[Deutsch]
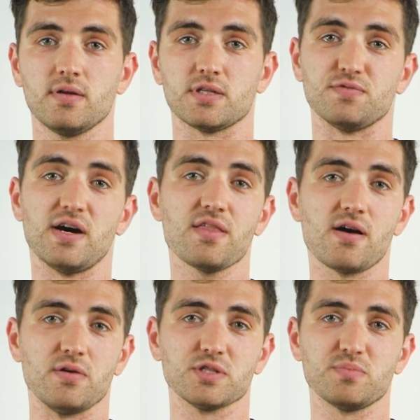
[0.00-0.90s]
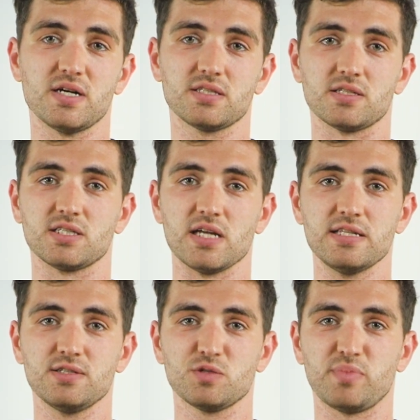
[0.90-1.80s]
Das wahre Ausmaß des
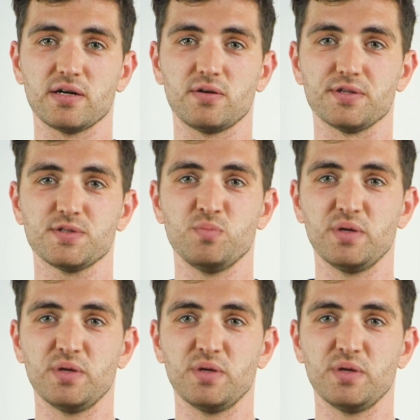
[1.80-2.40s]
Celsius-Bankrotts